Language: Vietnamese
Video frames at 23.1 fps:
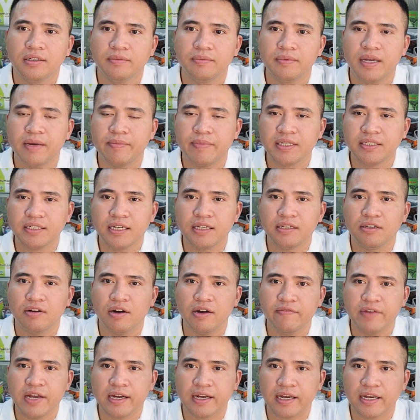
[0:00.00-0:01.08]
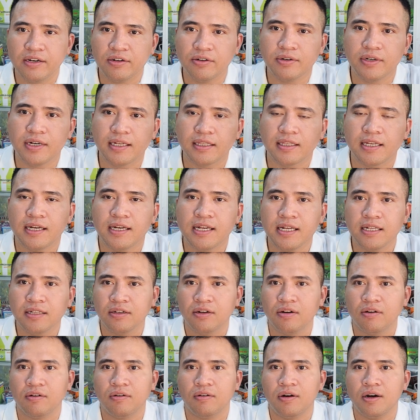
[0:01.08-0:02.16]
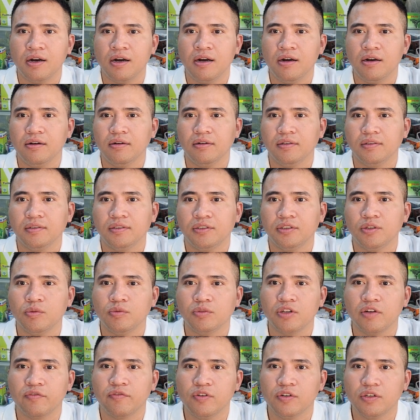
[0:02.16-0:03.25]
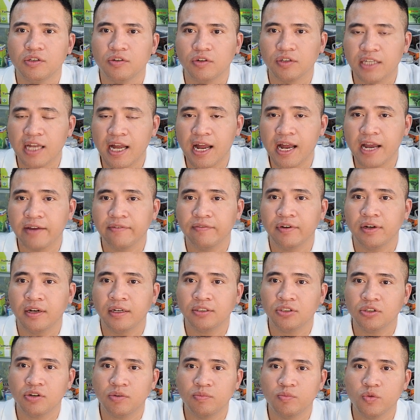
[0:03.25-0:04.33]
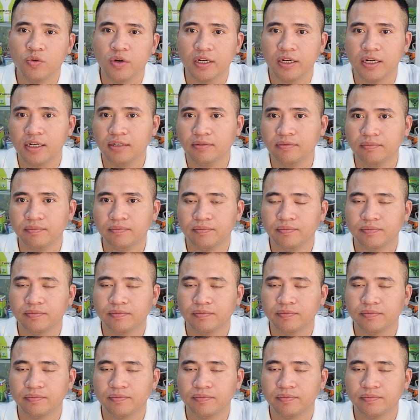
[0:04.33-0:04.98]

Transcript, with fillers: bây giờ mình xin nói về cái noratadin có dùng cho phụ có thai và cho con bú hay không